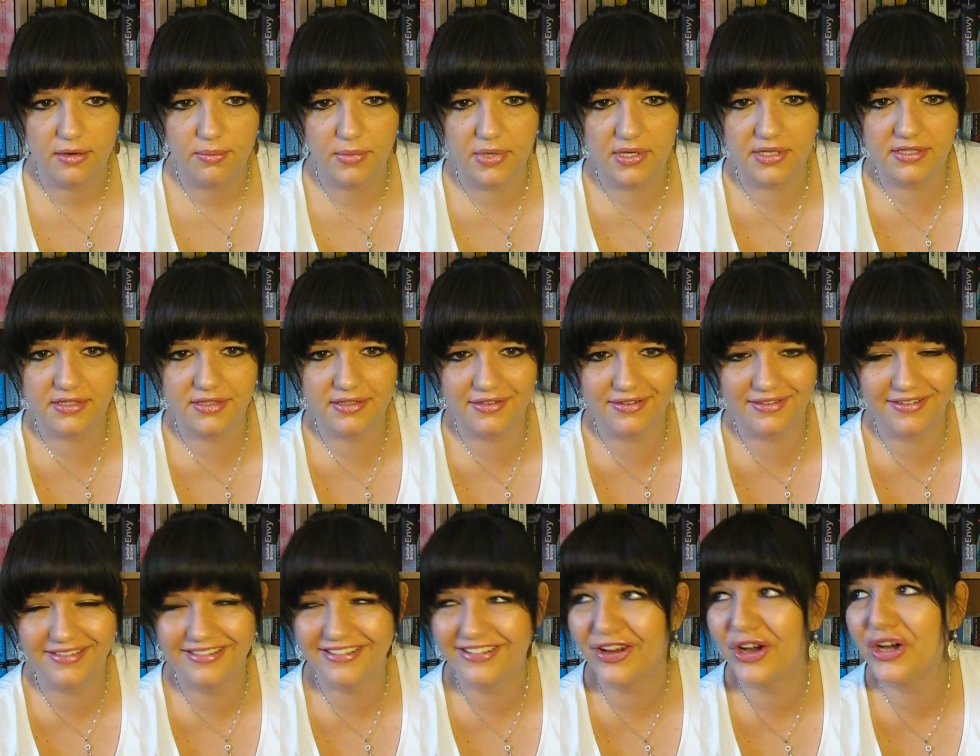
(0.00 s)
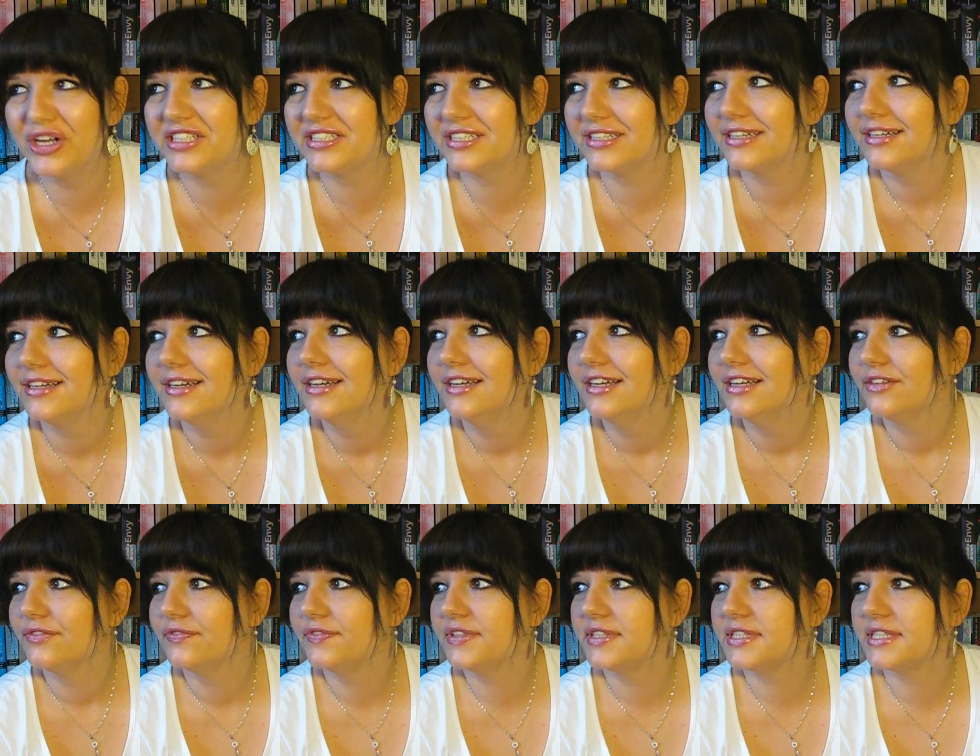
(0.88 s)
mal, Leute
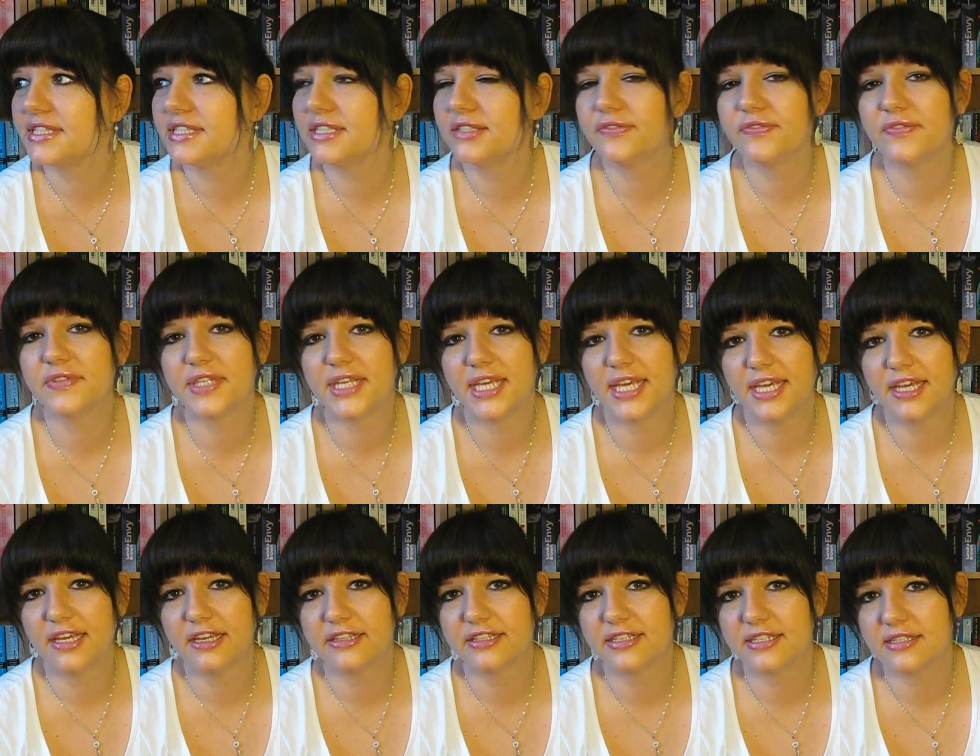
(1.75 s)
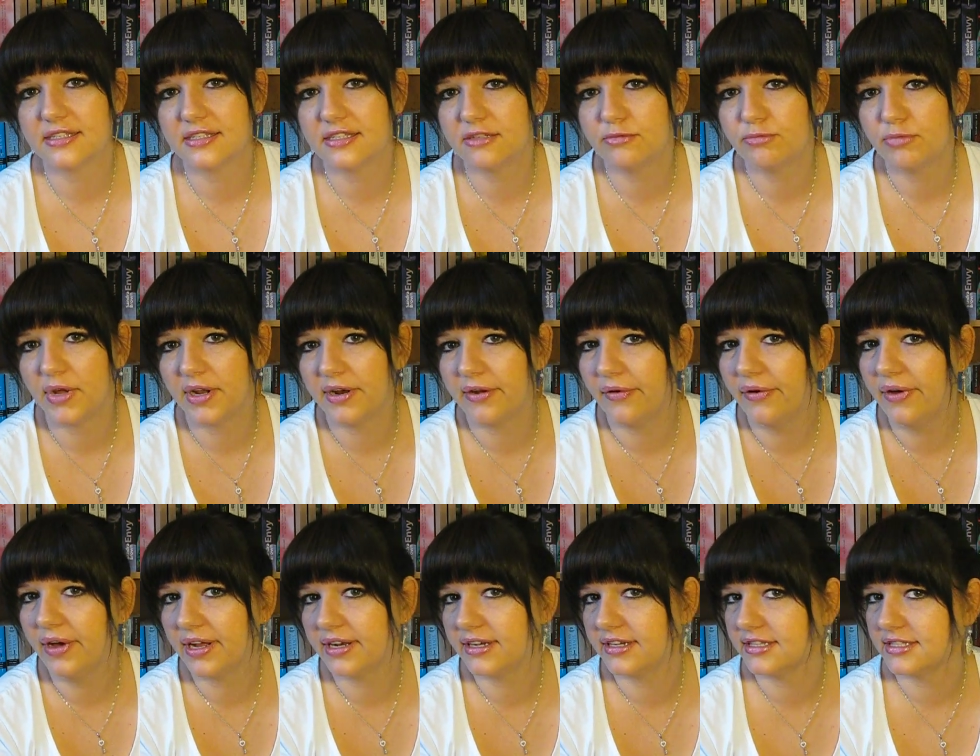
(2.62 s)
wie Stephen King, den sieht man auch
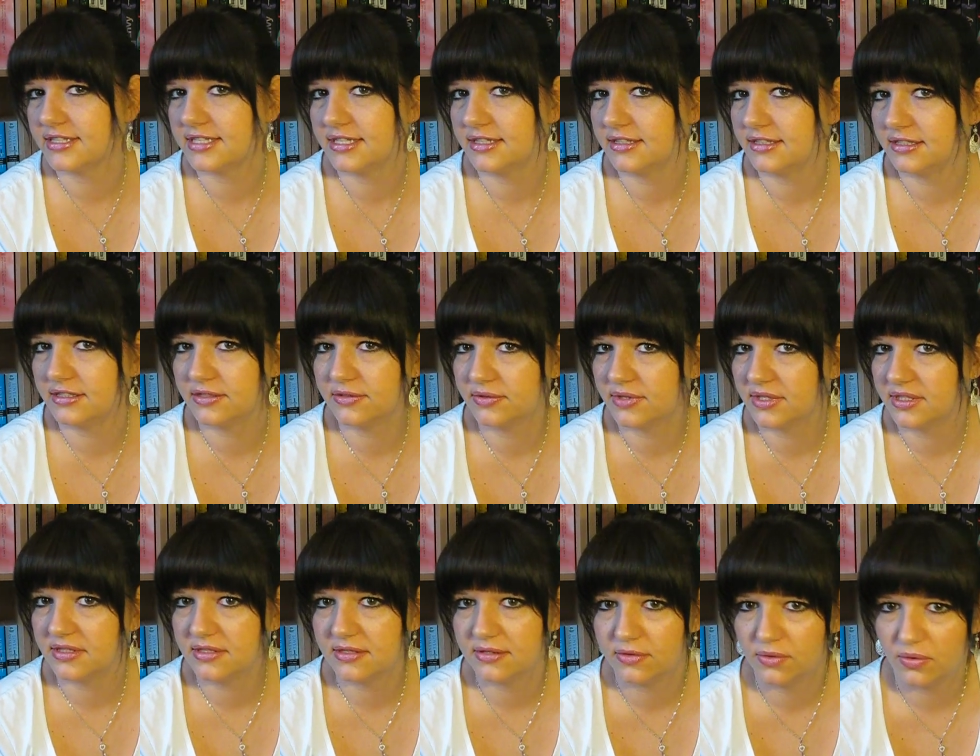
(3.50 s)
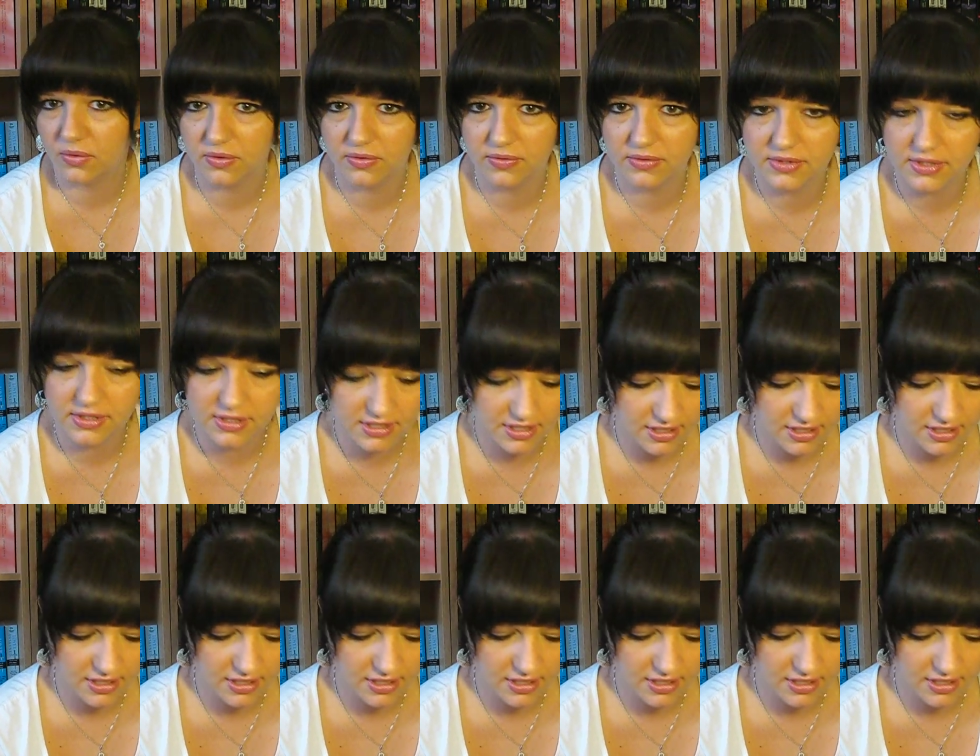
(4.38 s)
an, dass er nicht so ganz in Ordnung ist,